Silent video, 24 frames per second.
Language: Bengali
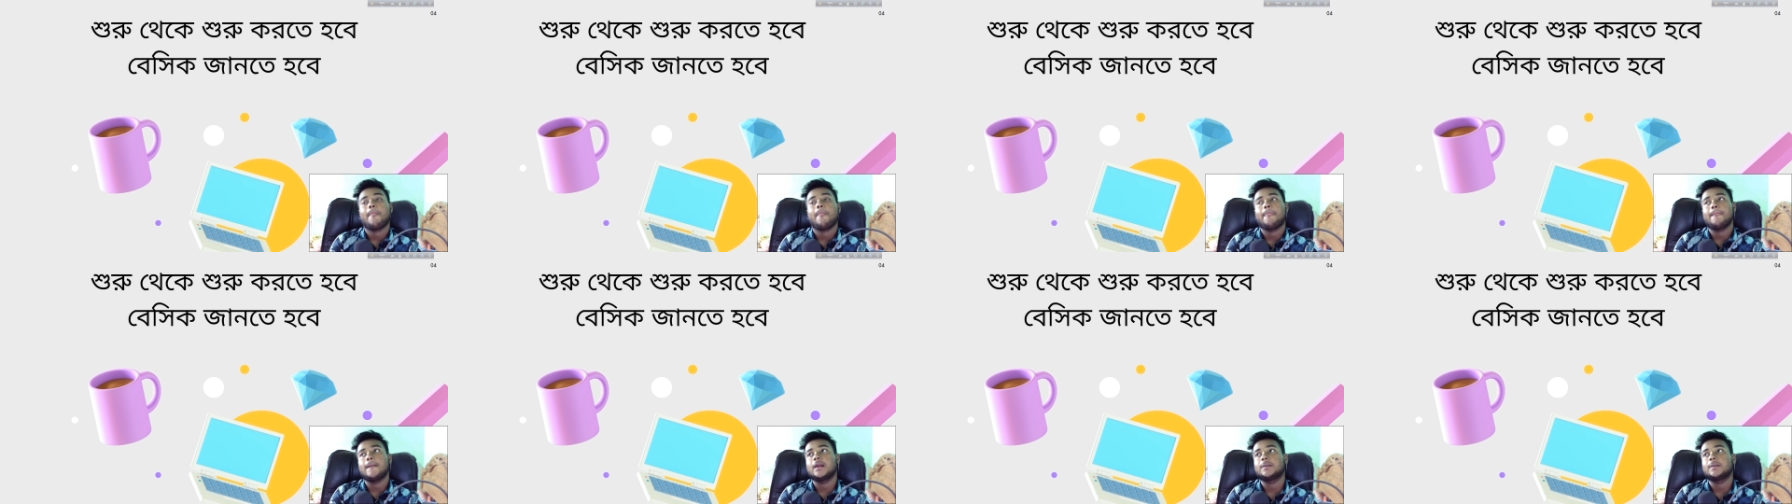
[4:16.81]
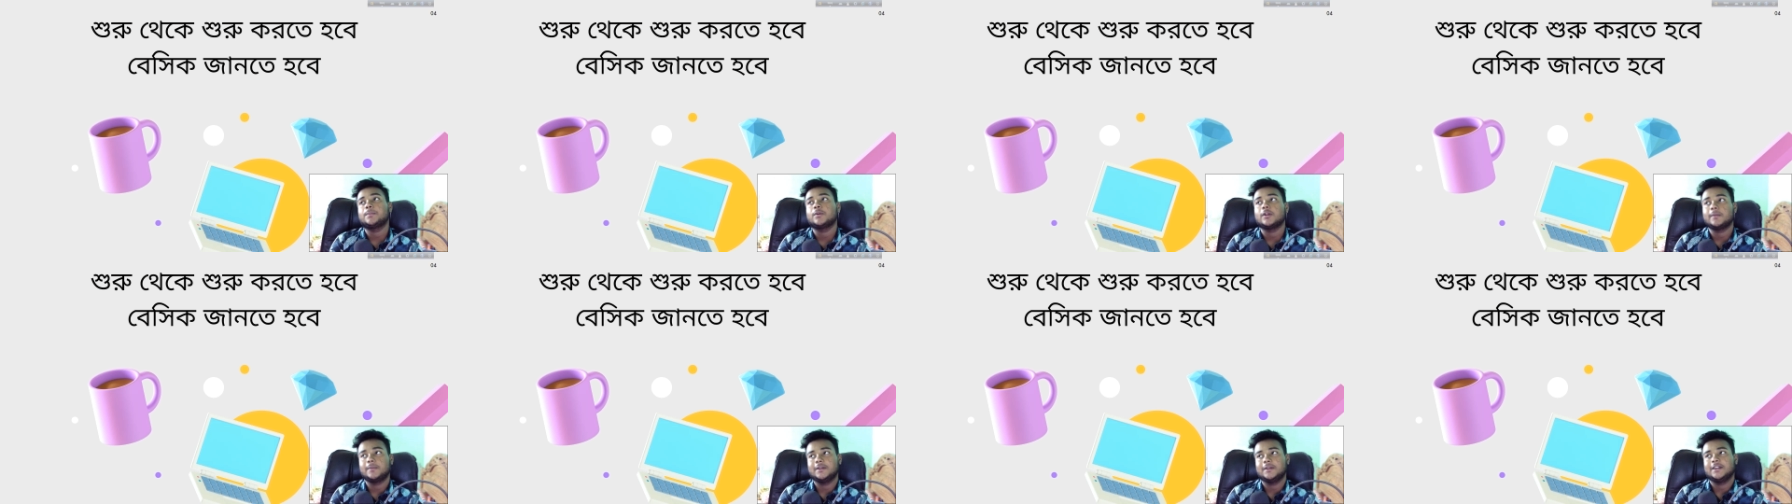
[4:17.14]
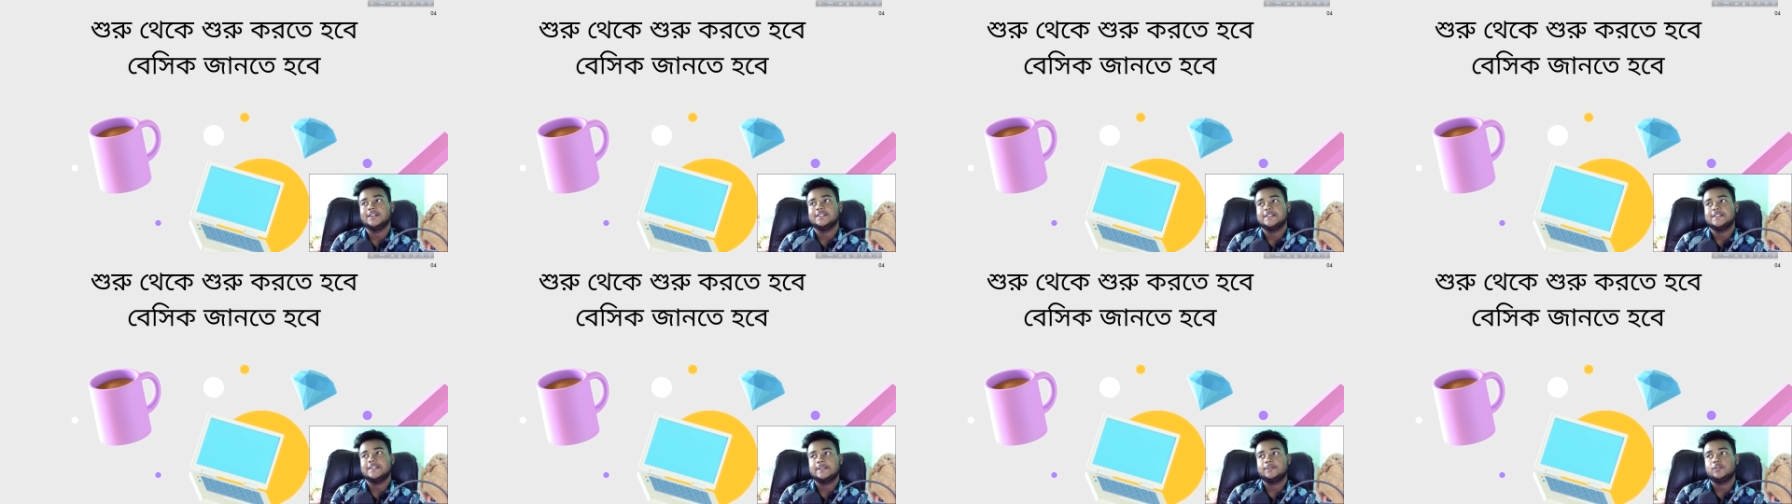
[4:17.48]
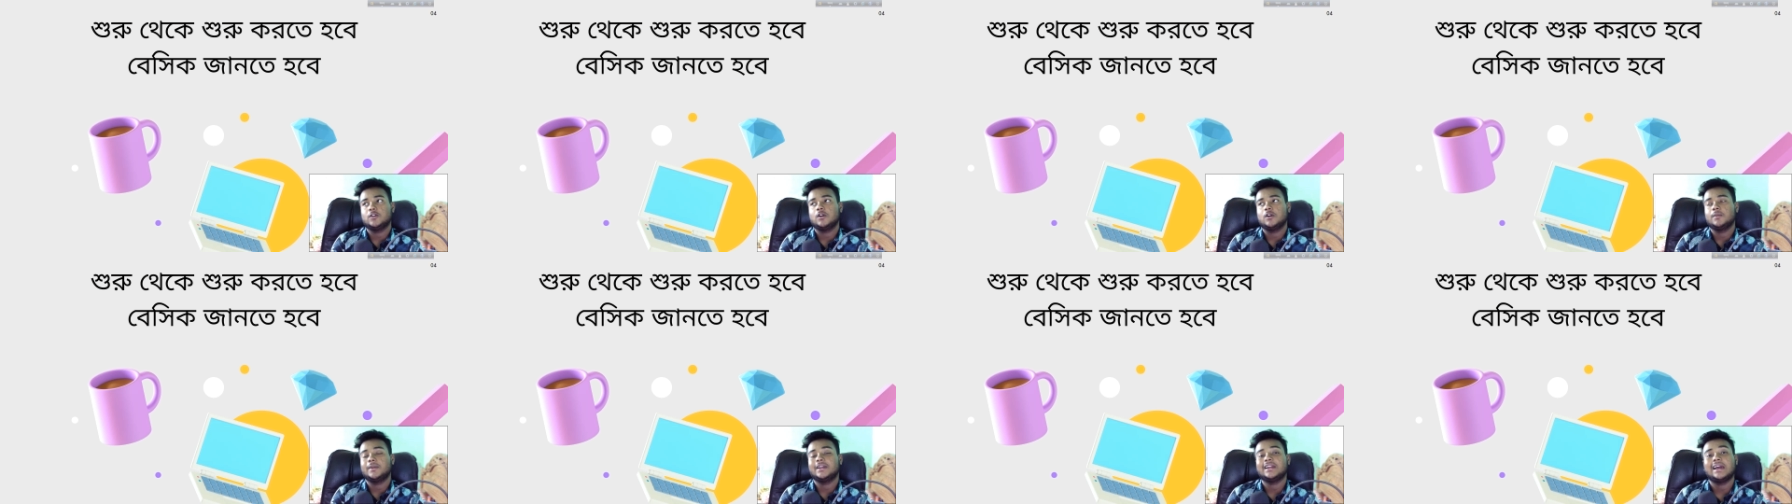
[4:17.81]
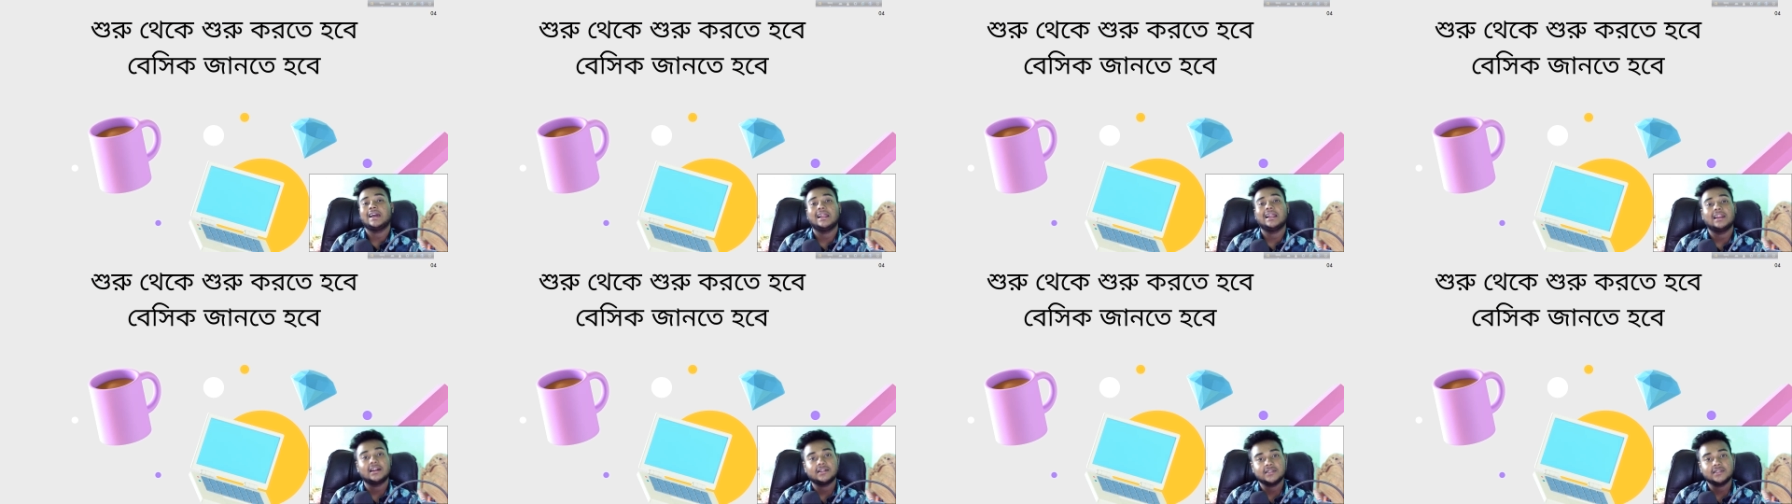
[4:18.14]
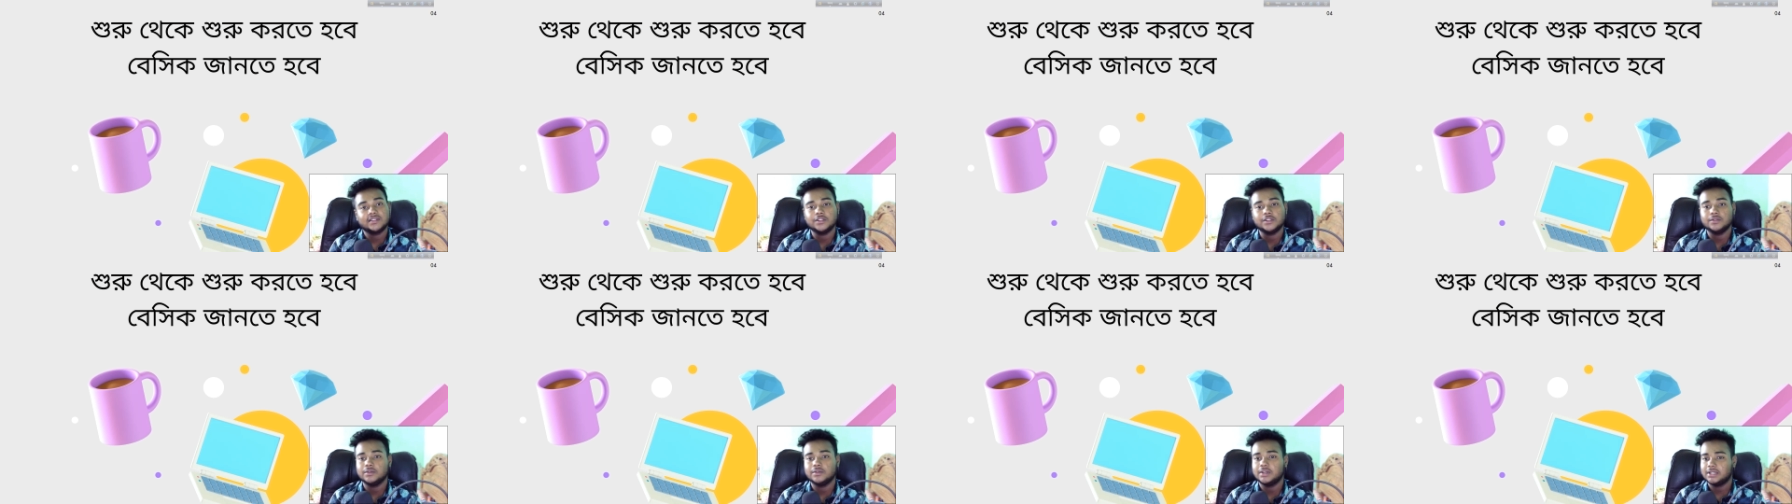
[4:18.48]
তারপর আপনাকে জানতে হবে কালার
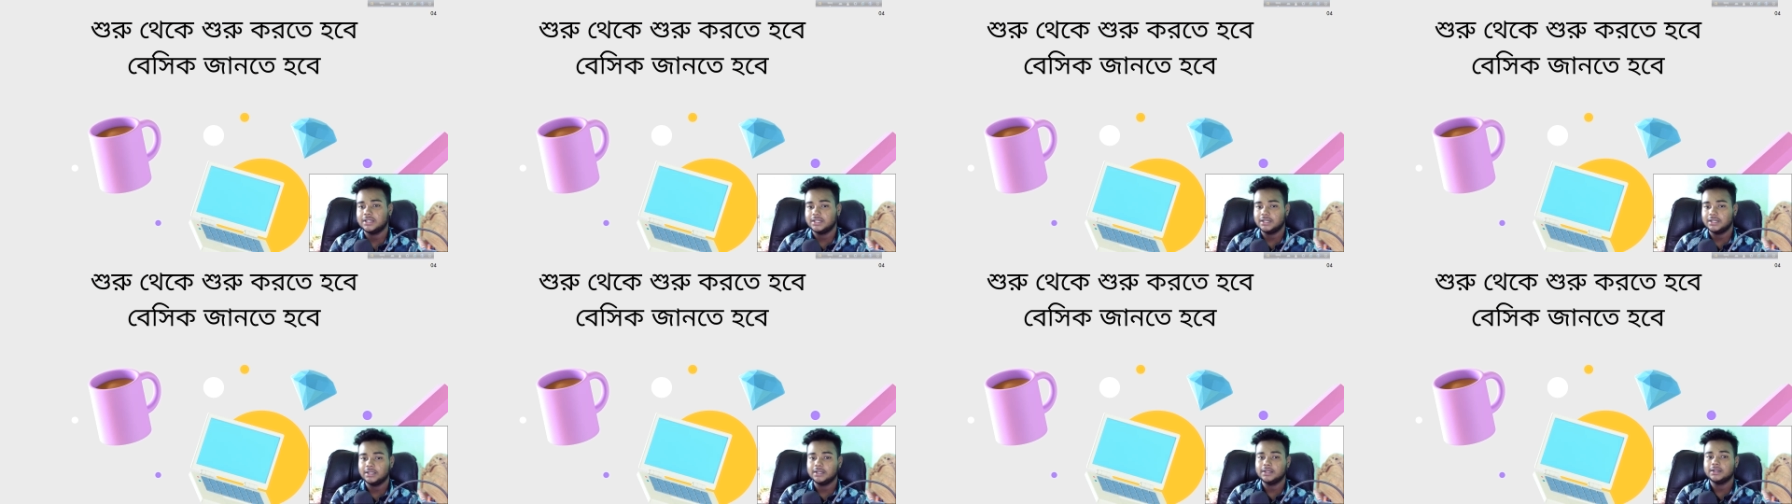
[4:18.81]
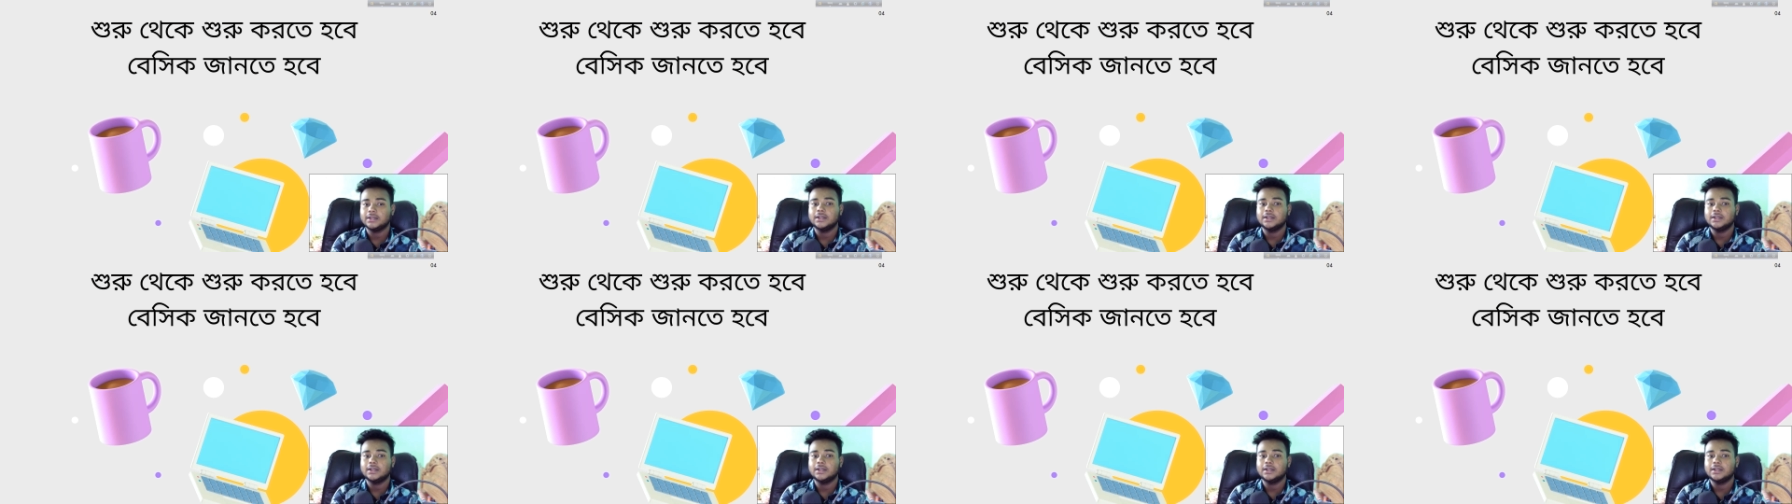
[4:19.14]
থিওরি কী